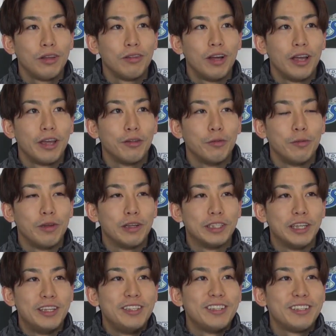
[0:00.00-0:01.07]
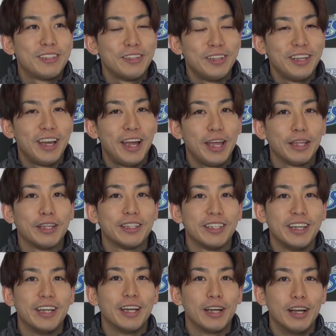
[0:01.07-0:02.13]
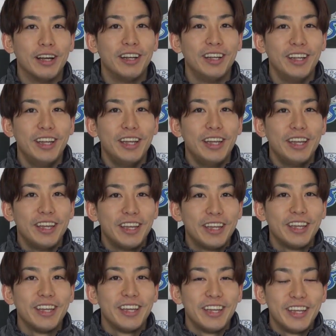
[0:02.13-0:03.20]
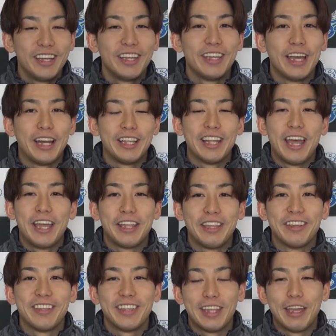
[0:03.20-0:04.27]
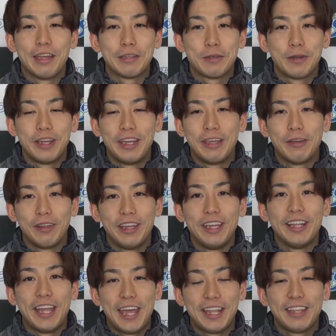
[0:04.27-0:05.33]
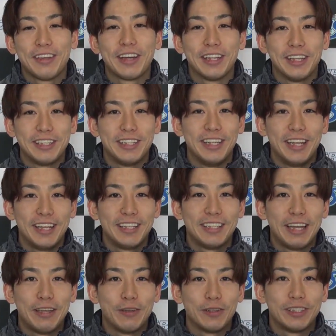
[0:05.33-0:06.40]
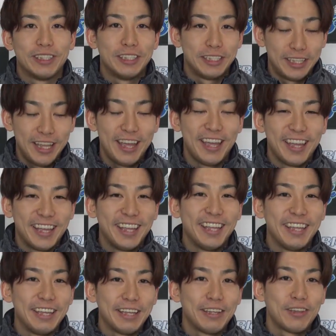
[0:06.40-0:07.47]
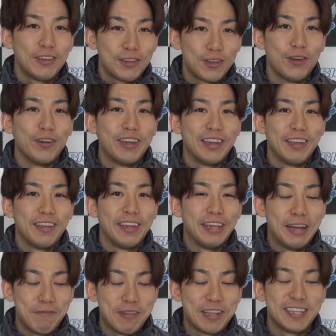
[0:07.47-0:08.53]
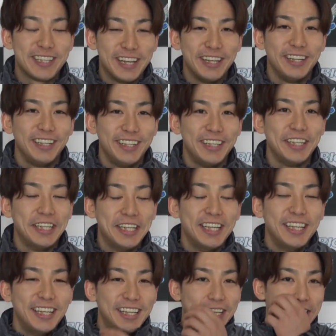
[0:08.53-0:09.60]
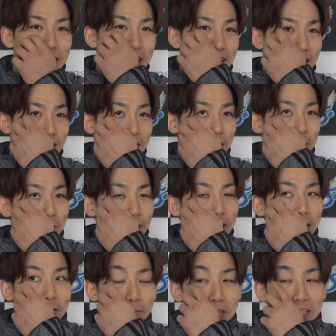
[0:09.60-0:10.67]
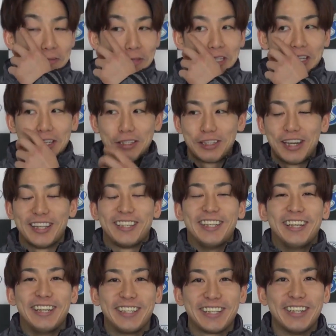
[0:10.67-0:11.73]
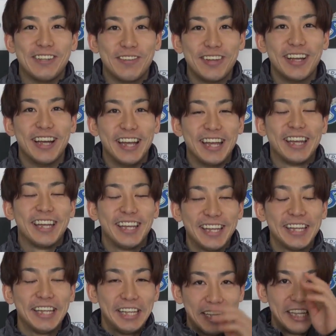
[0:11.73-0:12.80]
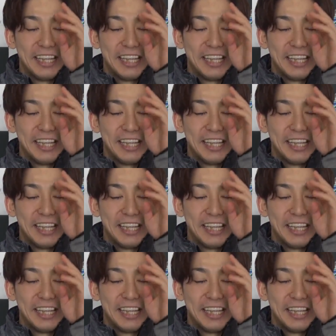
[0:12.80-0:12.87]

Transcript: ラの早飲みは前日に早田い也が前の日かにやりたいって言ってそれいいいいねっていう形で採用して急遽入れました思ったよりめちゃめちゃきつかったですけどでしょうね